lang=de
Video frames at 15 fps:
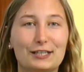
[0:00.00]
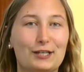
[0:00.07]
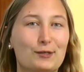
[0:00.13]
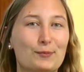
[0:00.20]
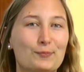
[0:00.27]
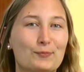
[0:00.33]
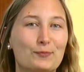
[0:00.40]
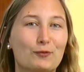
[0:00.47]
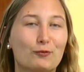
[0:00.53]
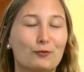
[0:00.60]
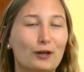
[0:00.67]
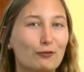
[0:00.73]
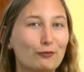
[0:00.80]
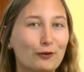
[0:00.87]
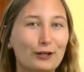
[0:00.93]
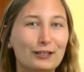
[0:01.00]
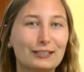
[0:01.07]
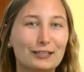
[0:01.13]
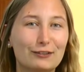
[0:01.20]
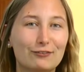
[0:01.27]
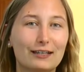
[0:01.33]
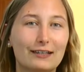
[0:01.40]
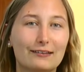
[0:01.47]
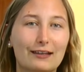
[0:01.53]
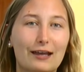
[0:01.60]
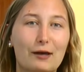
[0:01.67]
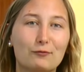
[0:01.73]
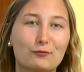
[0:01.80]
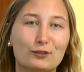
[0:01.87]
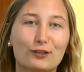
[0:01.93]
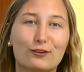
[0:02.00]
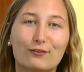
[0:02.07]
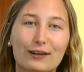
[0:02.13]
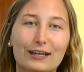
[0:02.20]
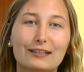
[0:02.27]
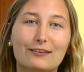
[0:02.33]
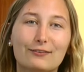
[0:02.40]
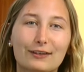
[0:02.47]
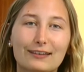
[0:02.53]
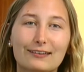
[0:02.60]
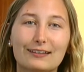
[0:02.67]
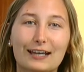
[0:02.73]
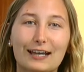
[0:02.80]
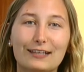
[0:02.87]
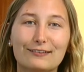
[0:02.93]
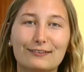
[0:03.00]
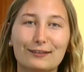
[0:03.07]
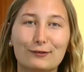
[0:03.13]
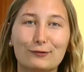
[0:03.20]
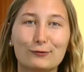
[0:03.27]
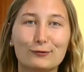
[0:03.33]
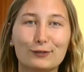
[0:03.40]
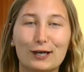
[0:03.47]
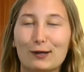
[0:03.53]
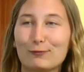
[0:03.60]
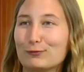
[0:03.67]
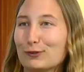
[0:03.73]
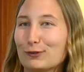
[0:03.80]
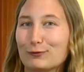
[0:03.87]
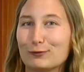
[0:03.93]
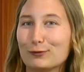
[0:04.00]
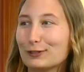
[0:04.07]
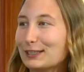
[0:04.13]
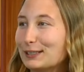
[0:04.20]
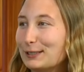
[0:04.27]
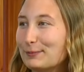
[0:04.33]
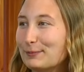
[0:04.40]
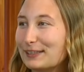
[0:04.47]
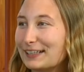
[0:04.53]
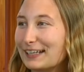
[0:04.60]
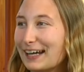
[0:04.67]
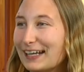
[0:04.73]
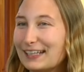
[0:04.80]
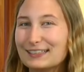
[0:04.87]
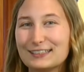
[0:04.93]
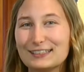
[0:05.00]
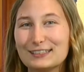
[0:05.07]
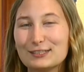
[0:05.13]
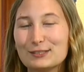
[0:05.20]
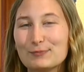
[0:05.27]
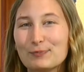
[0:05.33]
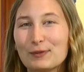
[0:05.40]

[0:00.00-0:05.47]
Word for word: Ähm, erfreulicherweise haben wir 22 Einsendungen, da haben wir wirklich nicht mit gerechnet.